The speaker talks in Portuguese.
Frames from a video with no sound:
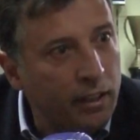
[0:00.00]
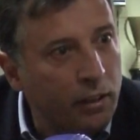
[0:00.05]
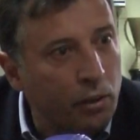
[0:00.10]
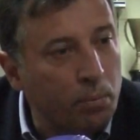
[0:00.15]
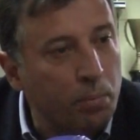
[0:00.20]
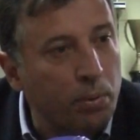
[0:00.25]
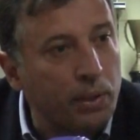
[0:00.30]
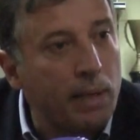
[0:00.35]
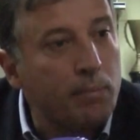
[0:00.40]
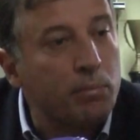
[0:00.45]
não
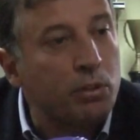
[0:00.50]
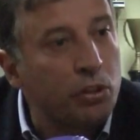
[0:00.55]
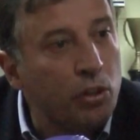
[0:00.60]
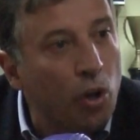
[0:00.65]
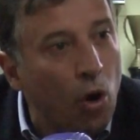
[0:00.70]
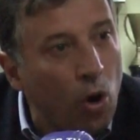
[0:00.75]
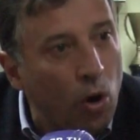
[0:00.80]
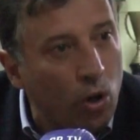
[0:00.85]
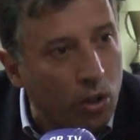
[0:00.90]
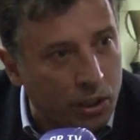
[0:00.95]
podemos
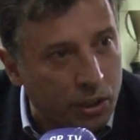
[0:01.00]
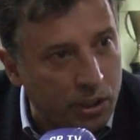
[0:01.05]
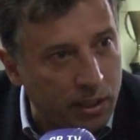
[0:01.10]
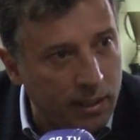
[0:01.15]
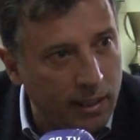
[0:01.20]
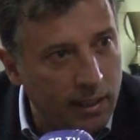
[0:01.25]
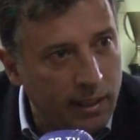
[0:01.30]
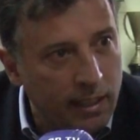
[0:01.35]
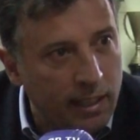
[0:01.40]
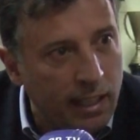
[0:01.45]
nós,
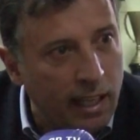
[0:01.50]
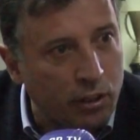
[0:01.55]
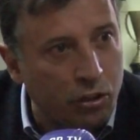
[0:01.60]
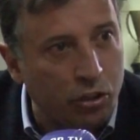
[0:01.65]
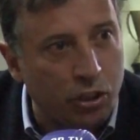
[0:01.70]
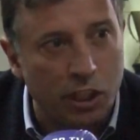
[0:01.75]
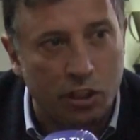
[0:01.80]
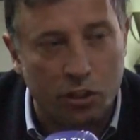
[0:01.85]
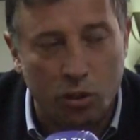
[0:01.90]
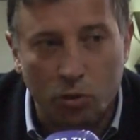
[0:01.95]

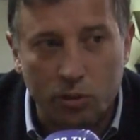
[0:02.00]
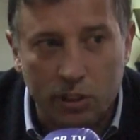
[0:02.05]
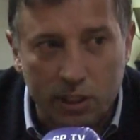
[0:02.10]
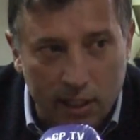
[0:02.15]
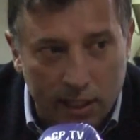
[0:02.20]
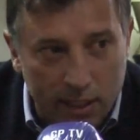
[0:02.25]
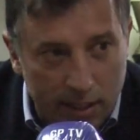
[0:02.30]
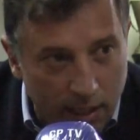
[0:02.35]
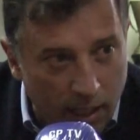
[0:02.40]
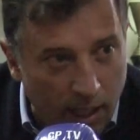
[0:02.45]
Associação
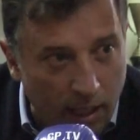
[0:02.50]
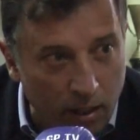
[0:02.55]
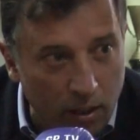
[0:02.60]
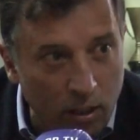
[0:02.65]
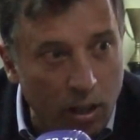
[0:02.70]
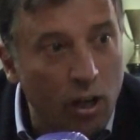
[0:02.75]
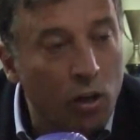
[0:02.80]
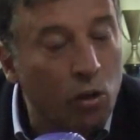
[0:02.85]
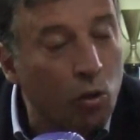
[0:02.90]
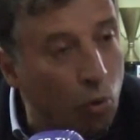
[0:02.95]

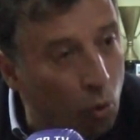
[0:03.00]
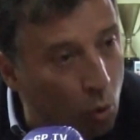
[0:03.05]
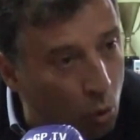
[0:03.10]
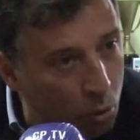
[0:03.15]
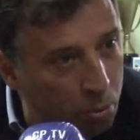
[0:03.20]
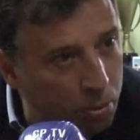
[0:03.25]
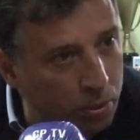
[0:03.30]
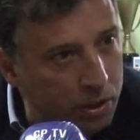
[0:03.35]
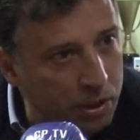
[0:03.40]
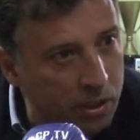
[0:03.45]
Distrital,
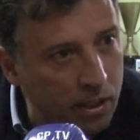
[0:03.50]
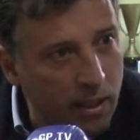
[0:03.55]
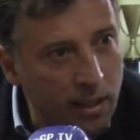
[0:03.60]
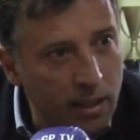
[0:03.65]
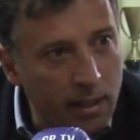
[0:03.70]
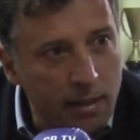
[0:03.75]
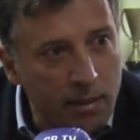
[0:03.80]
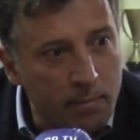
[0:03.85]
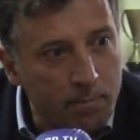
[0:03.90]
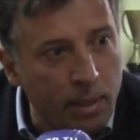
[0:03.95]
clubes,
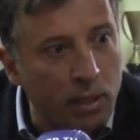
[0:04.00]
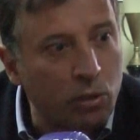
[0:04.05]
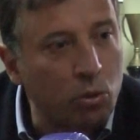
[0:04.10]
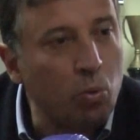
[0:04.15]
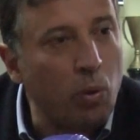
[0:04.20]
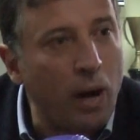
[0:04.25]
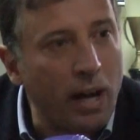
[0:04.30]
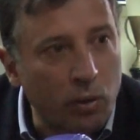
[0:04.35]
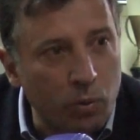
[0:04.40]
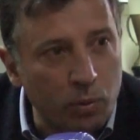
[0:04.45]

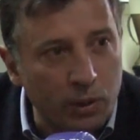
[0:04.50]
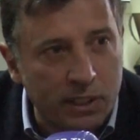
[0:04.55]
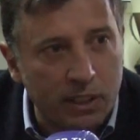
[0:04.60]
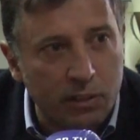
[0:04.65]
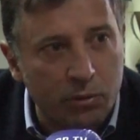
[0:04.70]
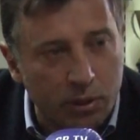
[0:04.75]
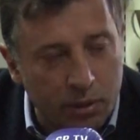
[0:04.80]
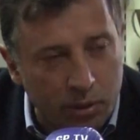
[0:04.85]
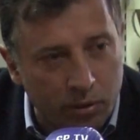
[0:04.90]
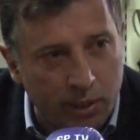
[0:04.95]
pactuar com a
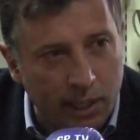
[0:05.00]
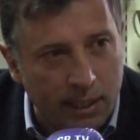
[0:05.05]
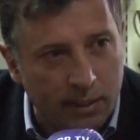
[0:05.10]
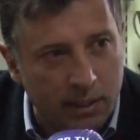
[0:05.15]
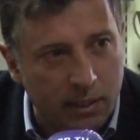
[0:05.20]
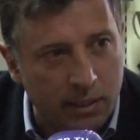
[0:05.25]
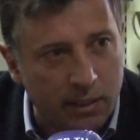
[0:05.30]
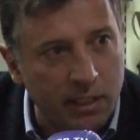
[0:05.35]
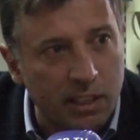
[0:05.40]
situação destas.